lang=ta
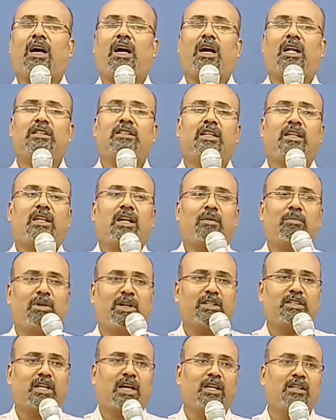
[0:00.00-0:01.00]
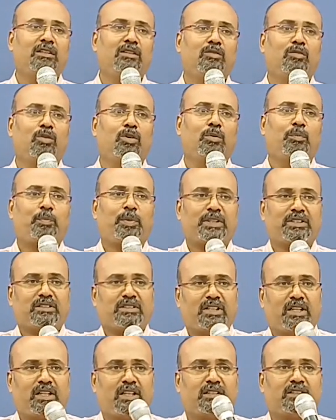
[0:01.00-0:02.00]
அந்த நபர் தான் ஒரு
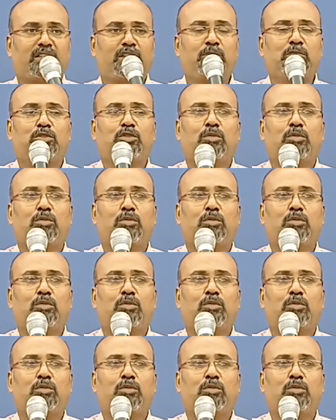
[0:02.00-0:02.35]
பிரசன்னத்தையும்